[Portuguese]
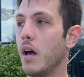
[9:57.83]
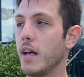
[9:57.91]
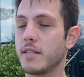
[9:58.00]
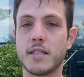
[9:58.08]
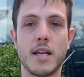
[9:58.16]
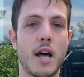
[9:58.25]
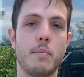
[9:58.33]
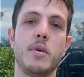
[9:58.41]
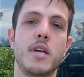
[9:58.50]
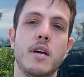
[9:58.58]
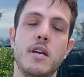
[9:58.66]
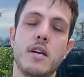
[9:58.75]
essa
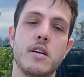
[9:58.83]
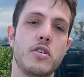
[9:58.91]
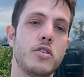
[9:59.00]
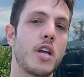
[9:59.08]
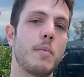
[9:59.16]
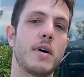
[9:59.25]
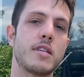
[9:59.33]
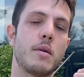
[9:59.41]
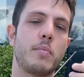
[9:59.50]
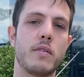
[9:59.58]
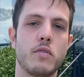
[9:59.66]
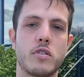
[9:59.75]
terapia aí a gente quer
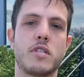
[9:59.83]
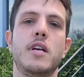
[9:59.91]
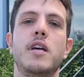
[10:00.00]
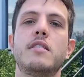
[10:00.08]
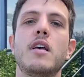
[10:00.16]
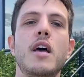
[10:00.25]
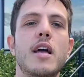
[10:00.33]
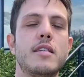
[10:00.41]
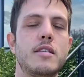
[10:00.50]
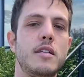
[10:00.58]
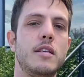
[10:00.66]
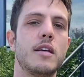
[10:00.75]
passar para vocês,
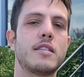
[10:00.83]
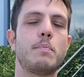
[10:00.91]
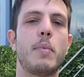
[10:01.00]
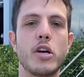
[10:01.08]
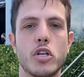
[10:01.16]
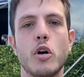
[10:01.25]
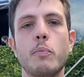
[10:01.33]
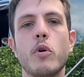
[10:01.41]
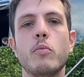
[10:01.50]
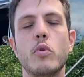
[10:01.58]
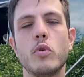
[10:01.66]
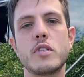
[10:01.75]
esse, essa paixão
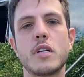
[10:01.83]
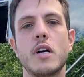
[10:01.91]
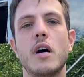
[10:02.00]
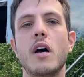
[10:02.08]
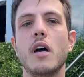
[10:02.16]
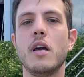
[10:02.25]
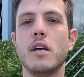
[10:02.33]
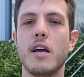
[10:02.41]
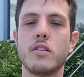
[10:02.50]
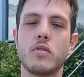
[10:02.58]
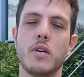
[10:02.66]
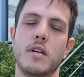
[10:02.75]
por música. E
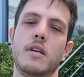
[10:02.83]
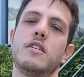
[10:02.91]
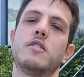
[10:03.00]
é isso aí.